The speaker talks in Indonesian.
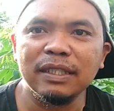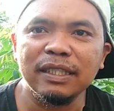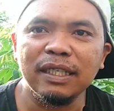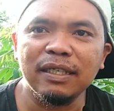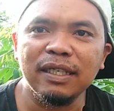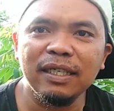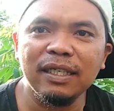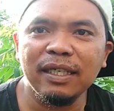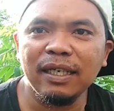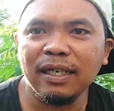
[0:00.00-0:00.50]

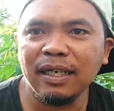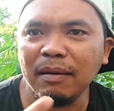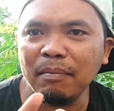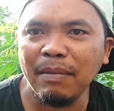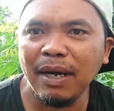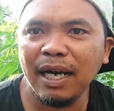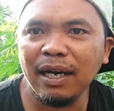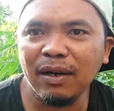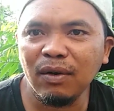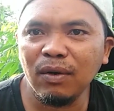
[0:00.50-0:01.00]
Jadi
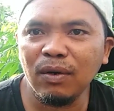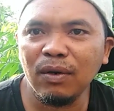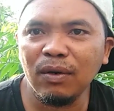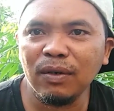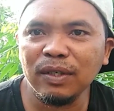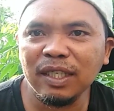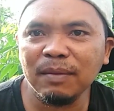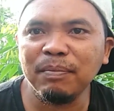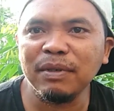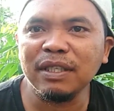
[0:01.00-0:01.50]

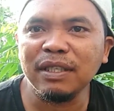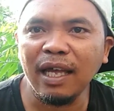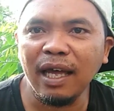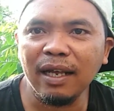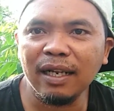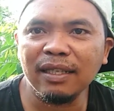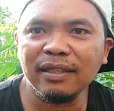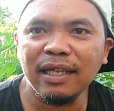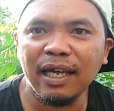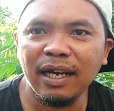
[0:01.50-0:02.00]
kemarau
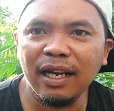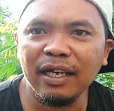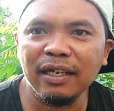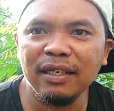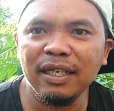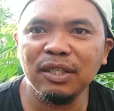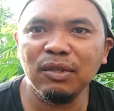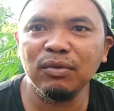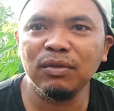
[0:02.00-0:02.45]
sebentar tanah ini